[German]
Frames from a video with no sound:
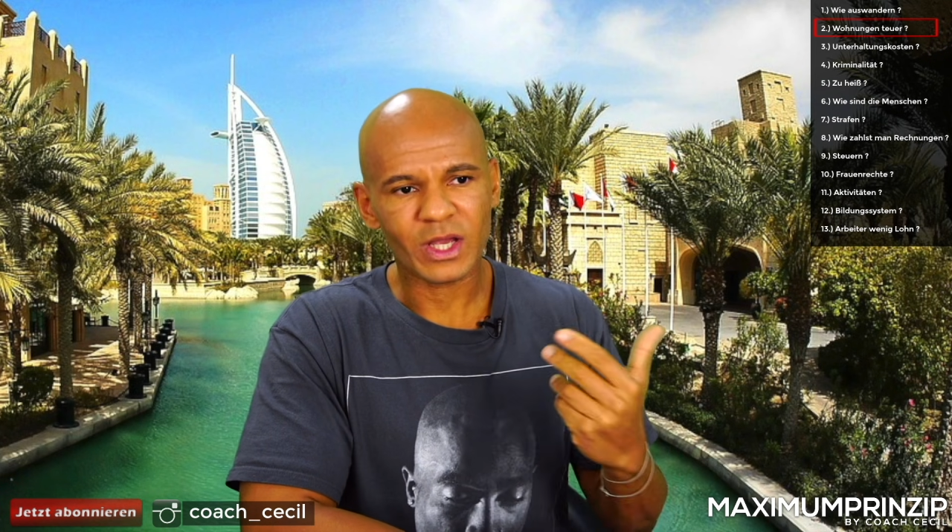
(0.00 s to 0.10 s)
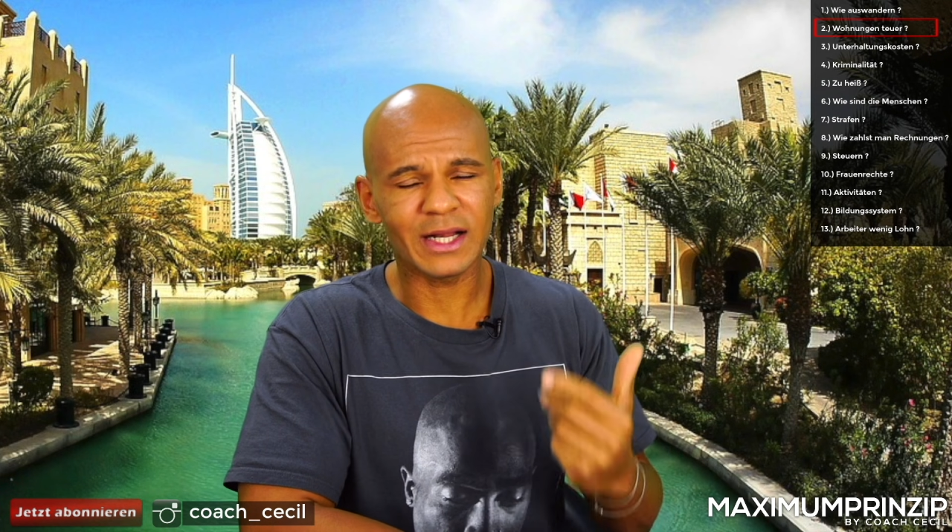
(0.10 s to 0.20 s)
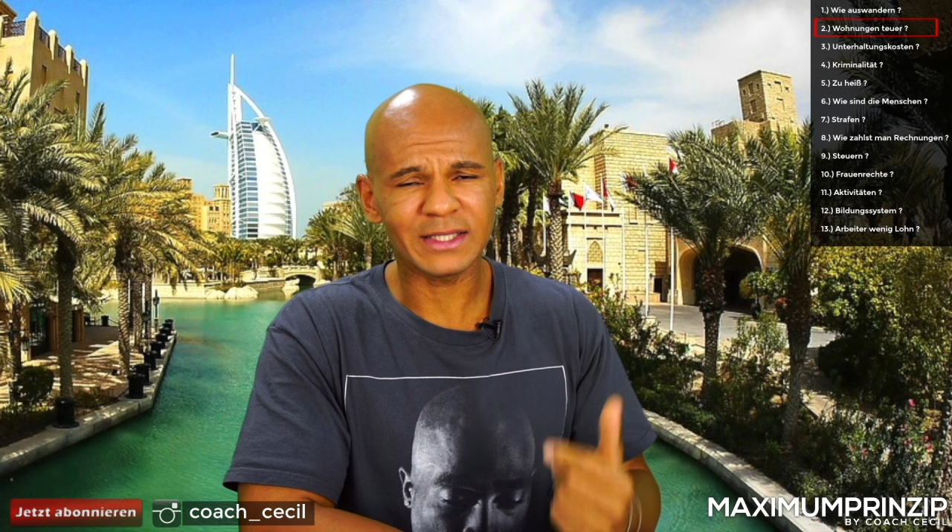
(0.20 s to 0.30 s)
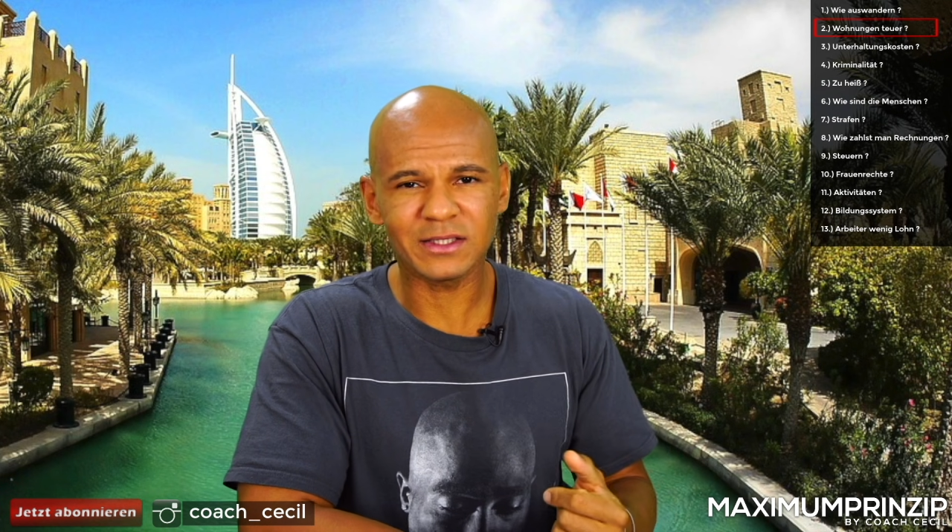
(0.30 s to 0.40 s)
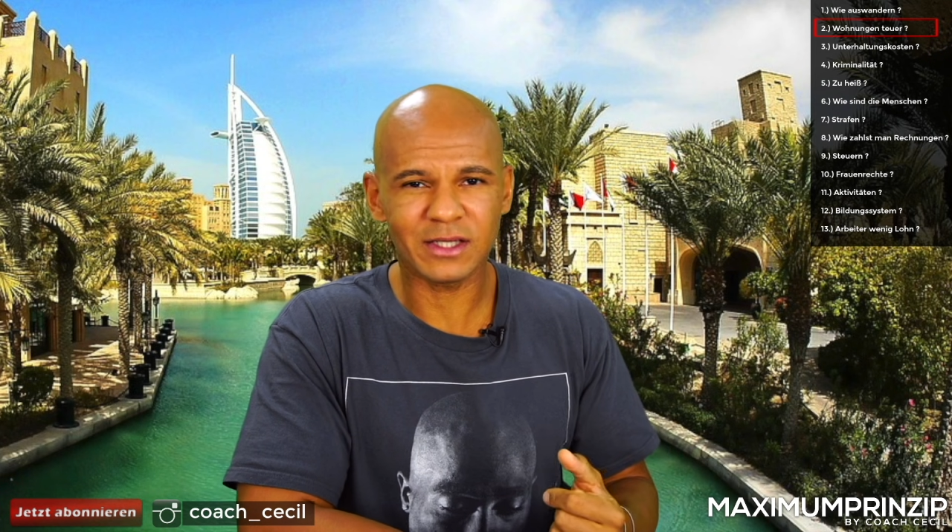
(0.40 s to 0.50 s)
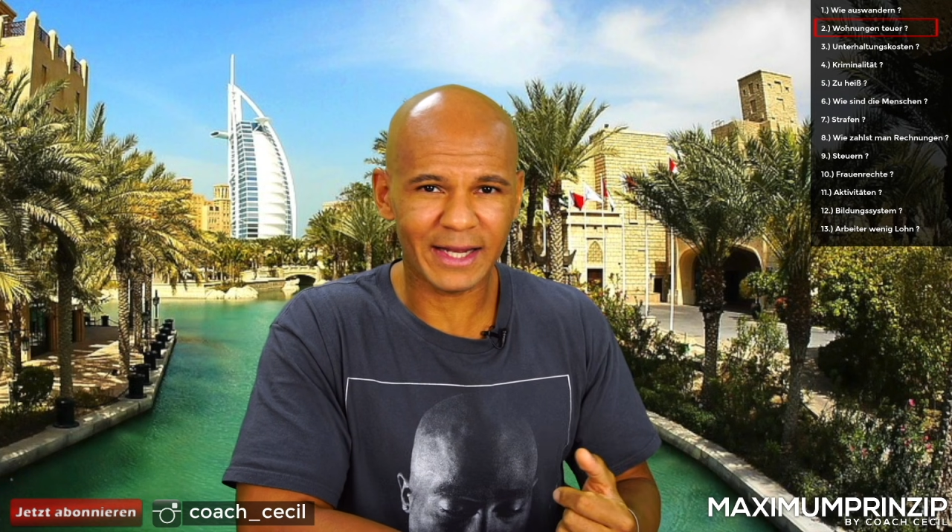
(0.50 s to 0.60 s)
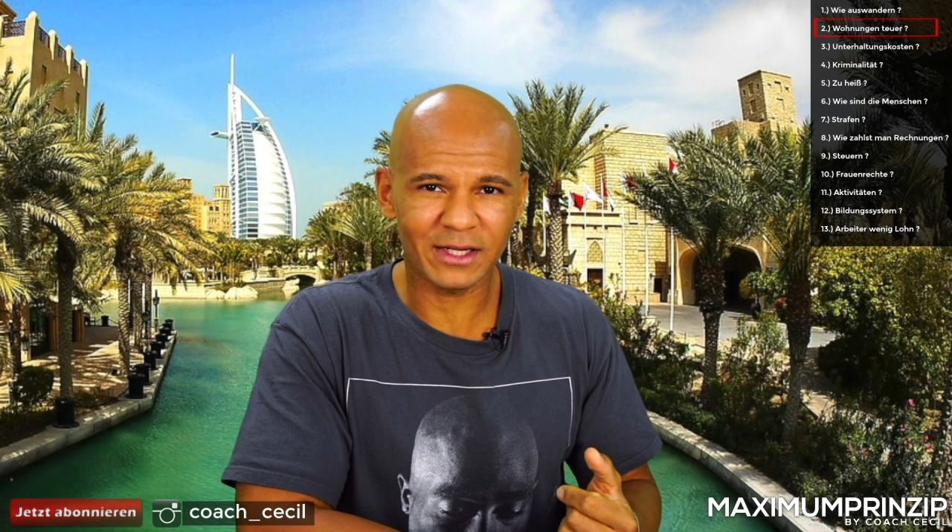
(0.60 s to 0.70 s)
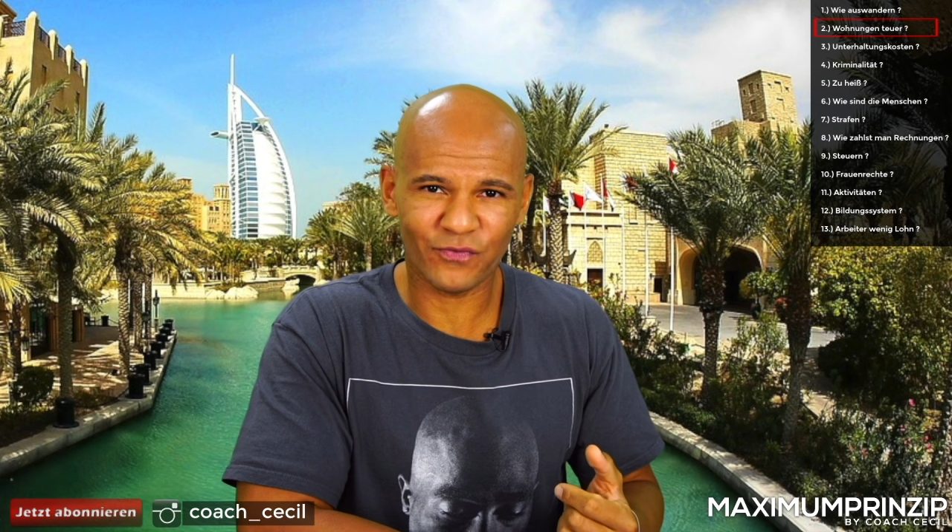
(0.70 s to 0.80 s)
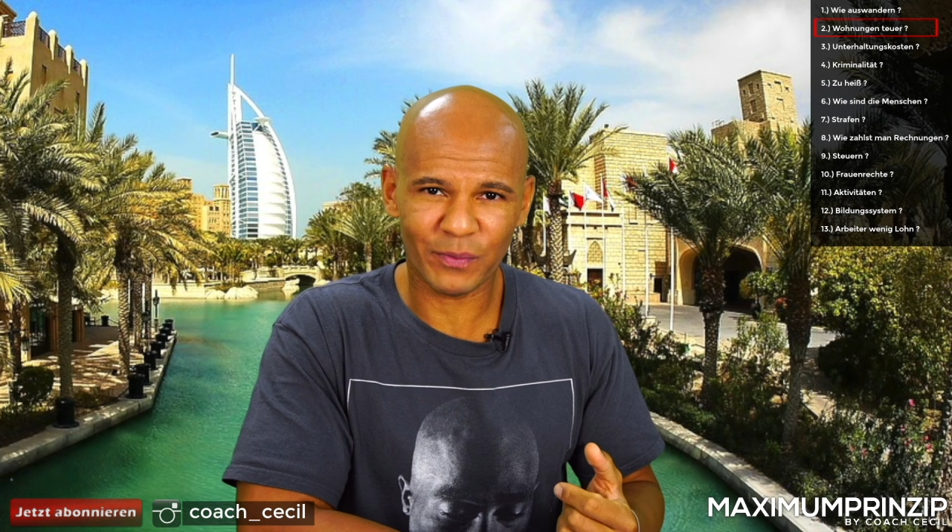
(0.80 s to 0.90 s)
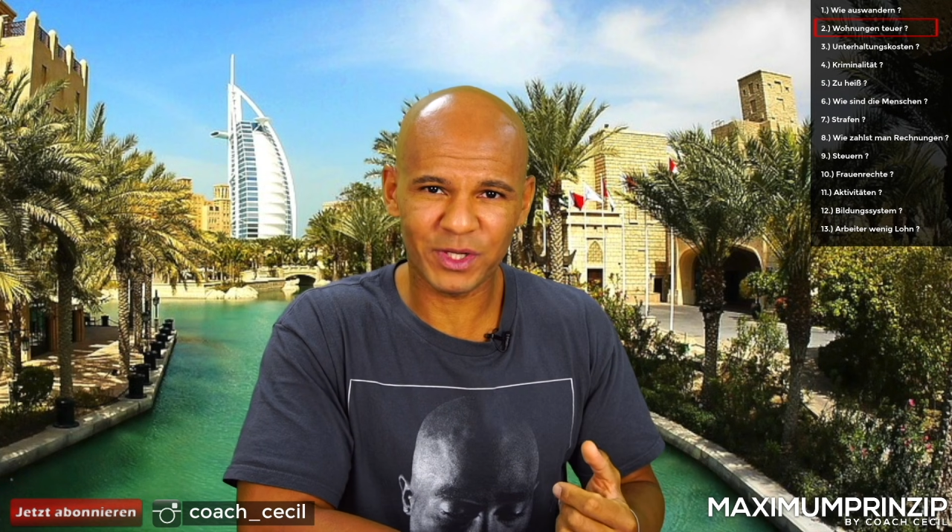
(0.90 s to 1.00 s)
lassen sich
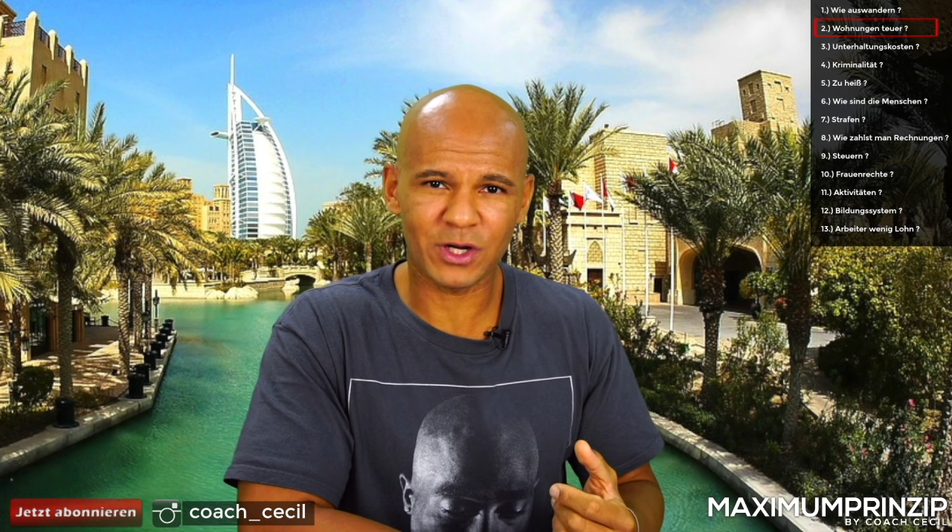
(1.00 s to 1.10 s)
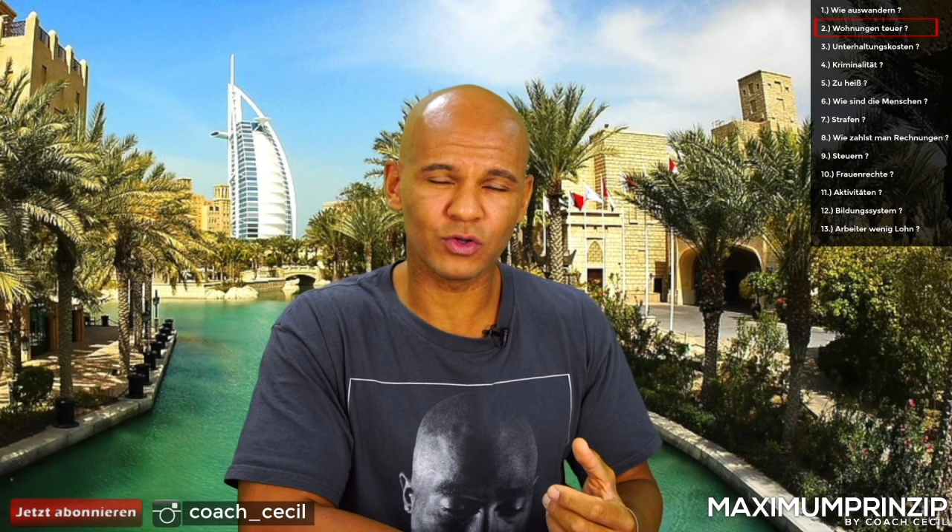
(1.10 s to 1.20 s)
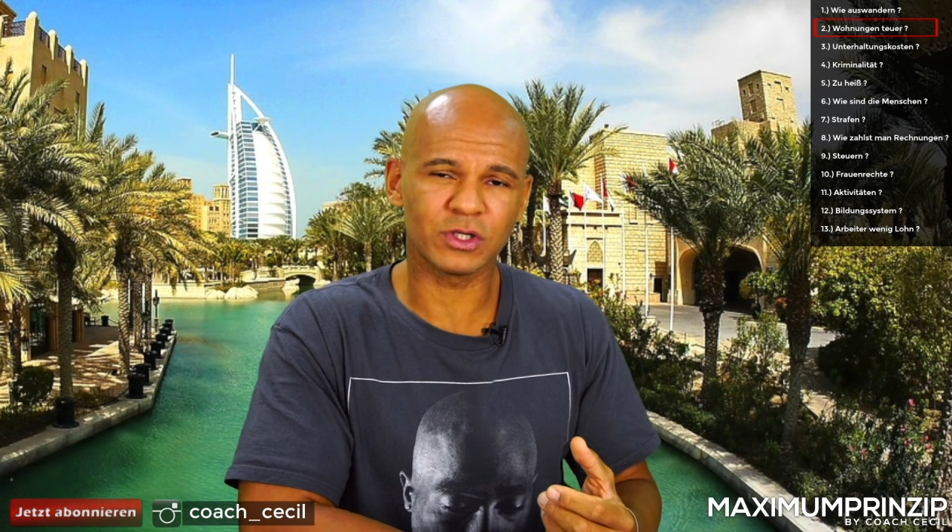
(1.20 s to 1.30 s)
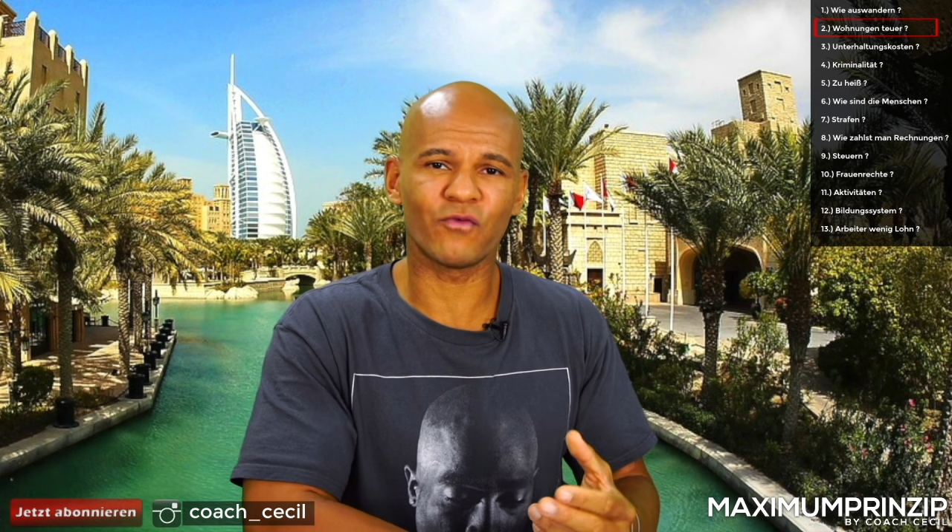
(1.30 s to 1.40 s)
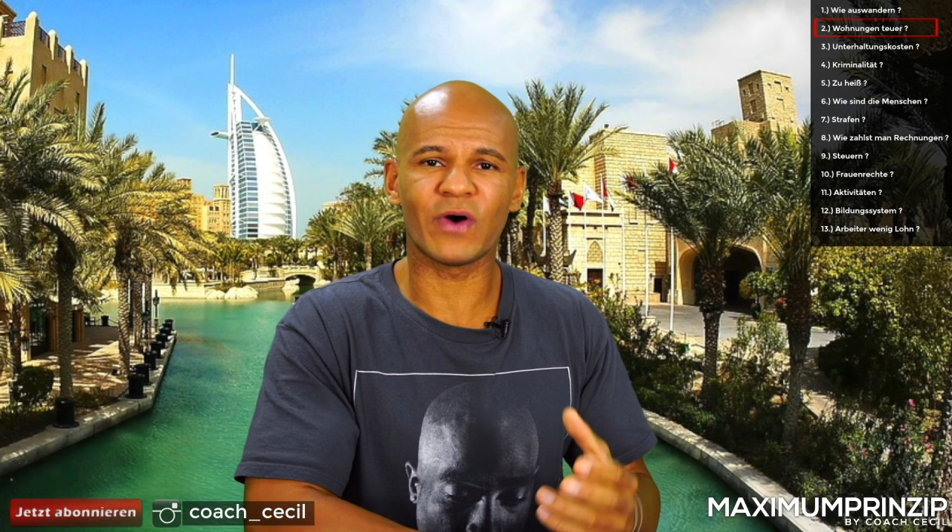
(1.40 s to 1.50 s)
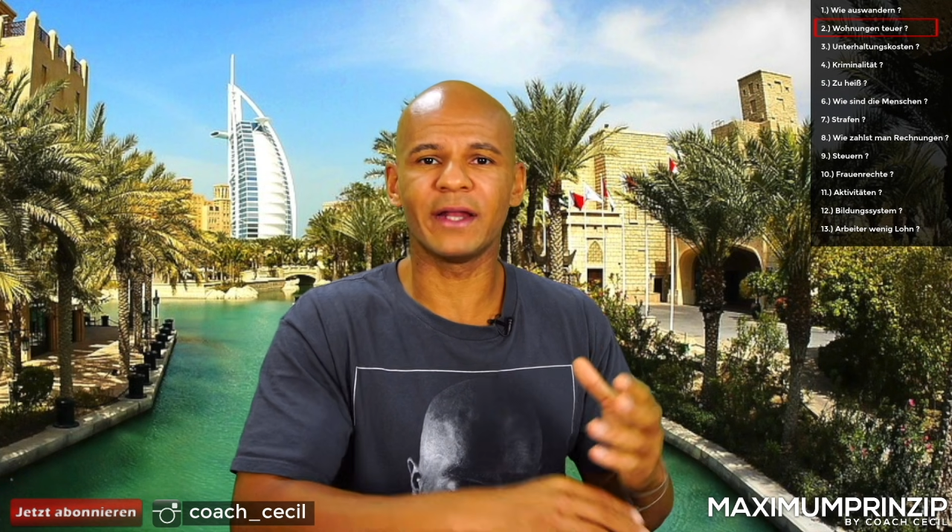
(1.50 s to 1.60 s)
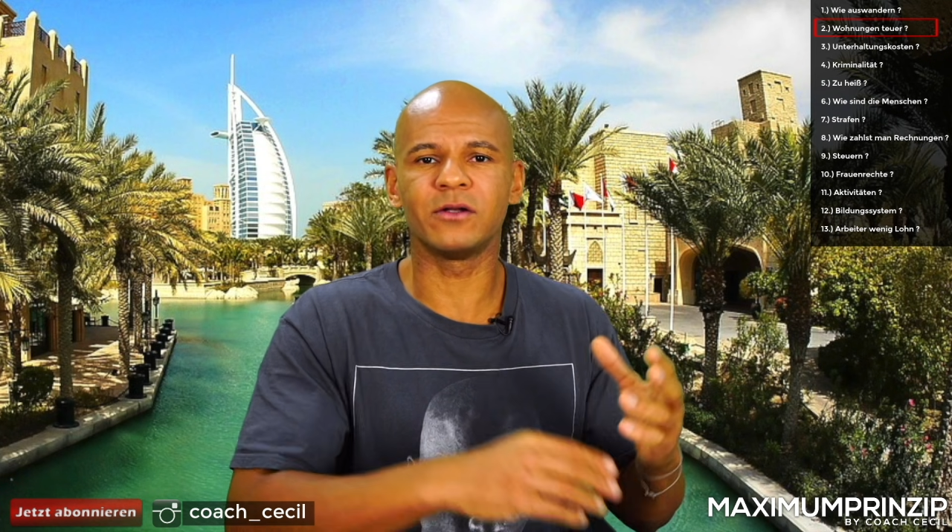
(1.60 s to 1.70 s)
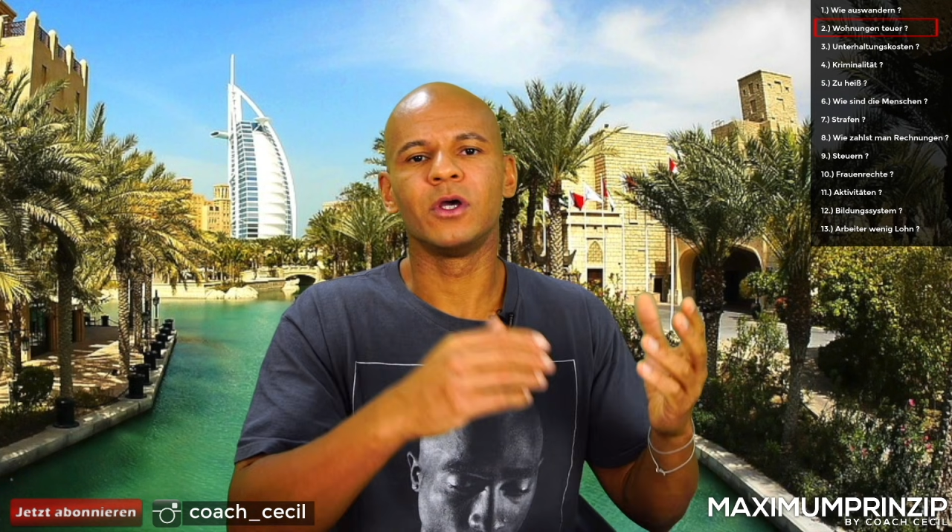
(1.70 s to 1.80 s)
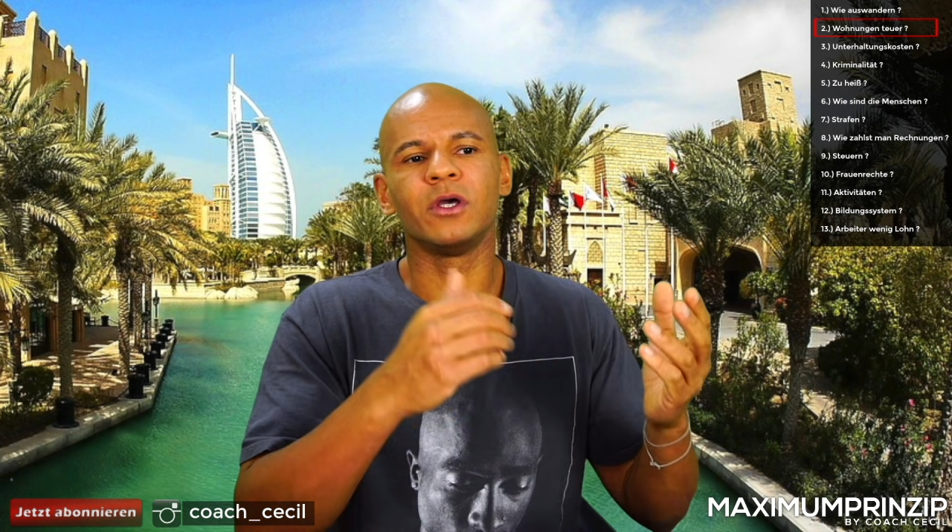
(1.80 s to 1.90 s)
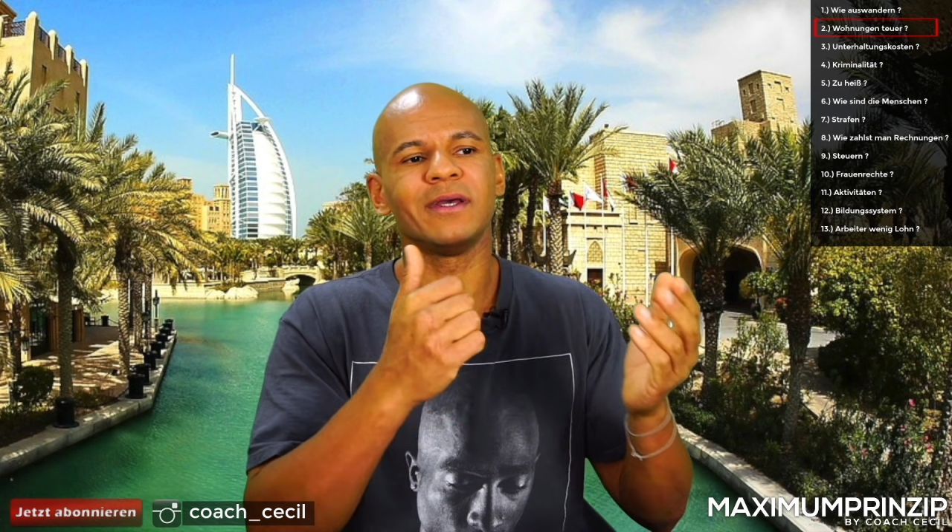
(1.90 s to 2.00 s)
einige Vermieter auch darauf ein,